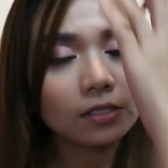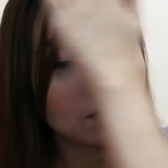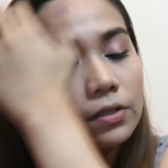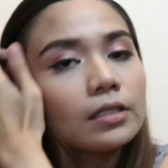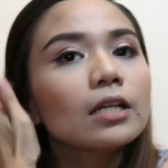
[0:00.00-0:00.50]

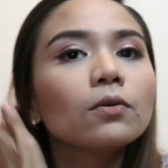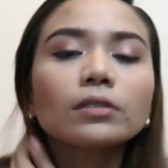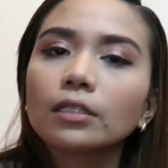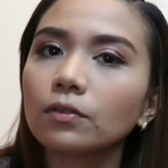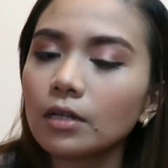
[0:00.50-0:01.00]
So, sa
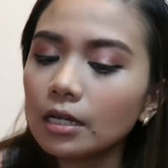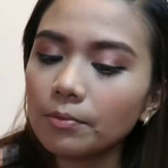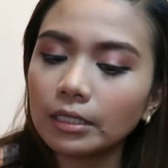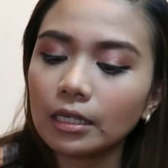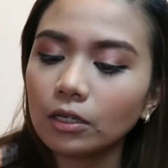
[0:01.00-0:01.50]
look na to,
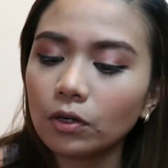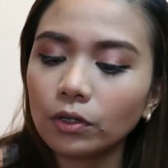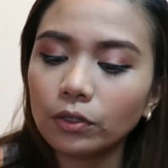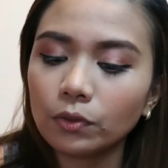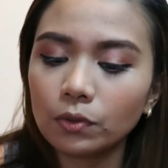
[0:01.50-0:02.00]
gagamitin ko
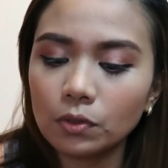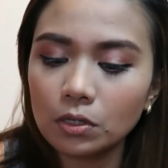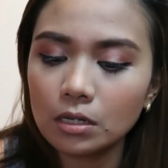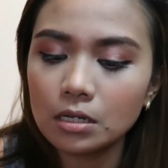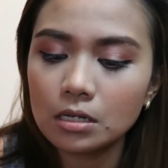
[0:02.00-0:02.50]

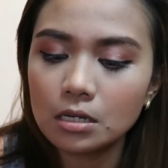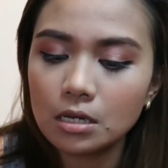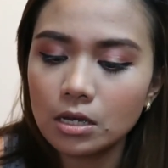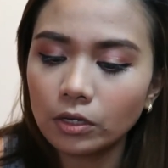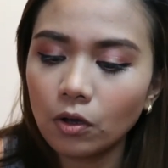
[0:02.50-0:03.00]
yung
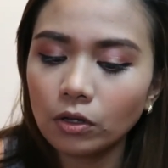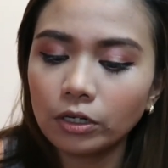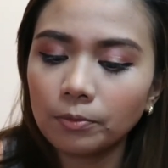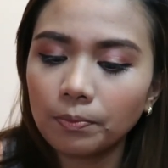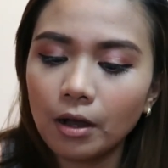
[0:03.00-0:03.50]

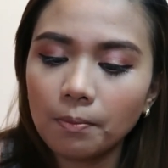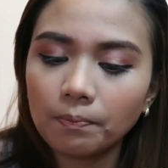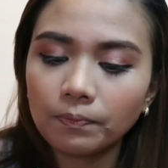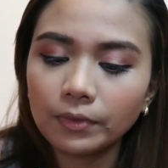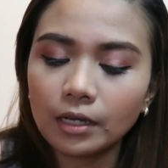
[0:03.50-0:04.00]
color pop
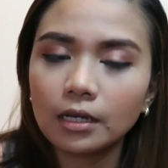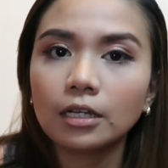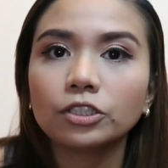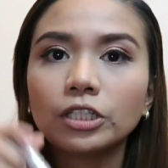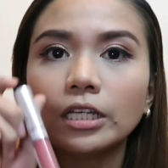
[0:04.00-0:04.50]

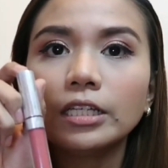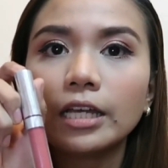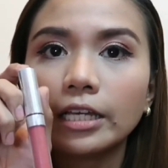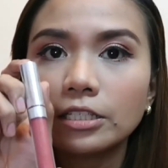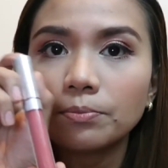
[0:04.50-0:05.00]
na shade
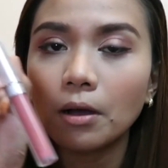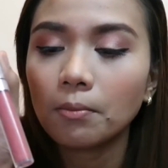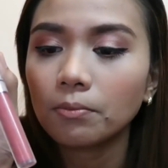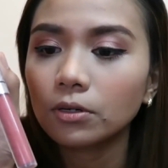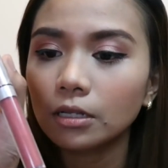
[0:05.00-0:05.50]
niya is
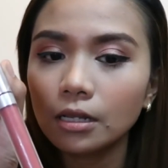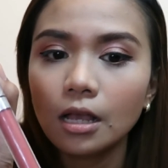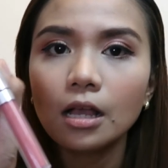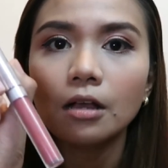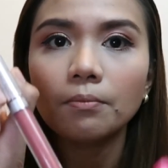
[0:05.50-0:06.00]
Bumble.
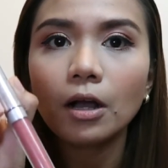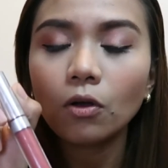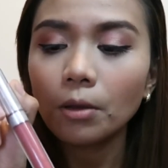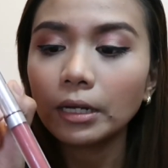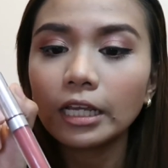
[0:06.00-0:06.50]

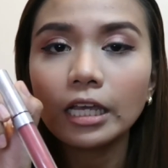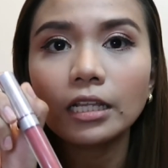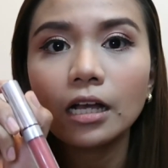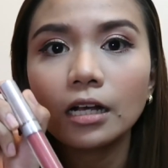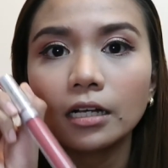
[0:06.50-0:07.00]
Bago ka
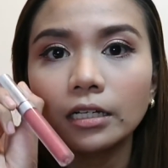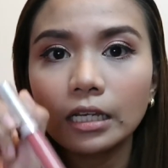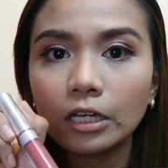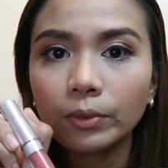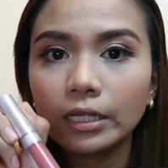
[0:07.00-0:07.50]
maglagay
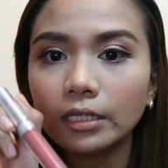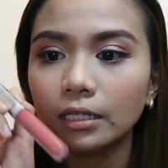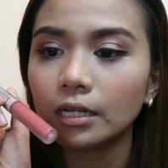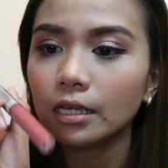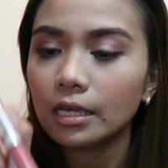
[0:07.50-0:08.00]
ng liquid
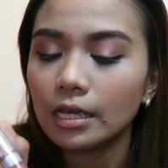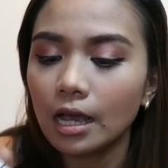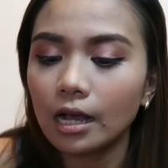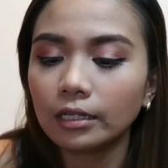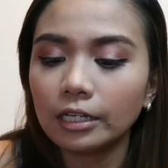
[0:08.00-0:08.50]

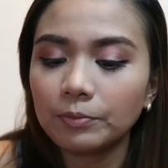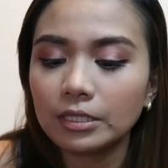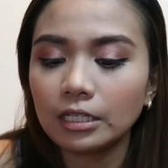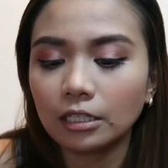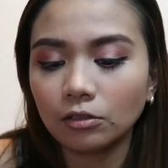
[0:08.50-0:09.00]

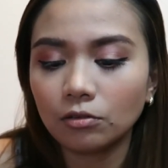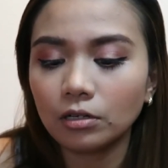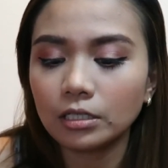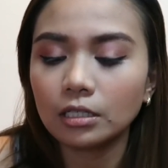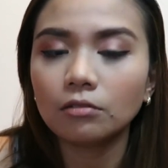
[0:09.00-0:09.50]
lipstick na to,
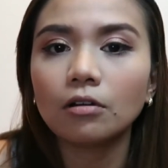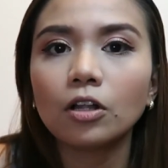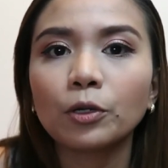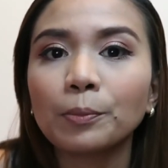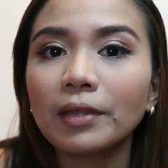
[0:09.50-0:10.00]
kasi itong
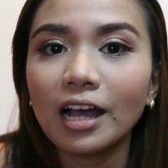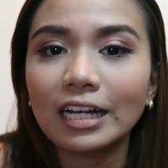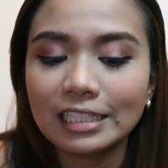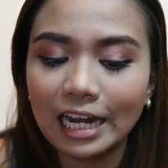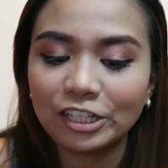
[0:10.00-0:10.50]
color pop
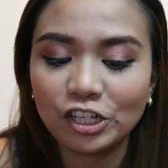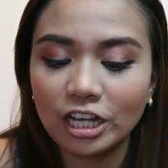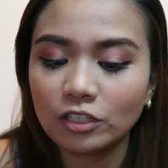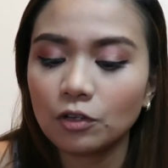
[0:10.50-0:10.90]
nakaka-dry siya.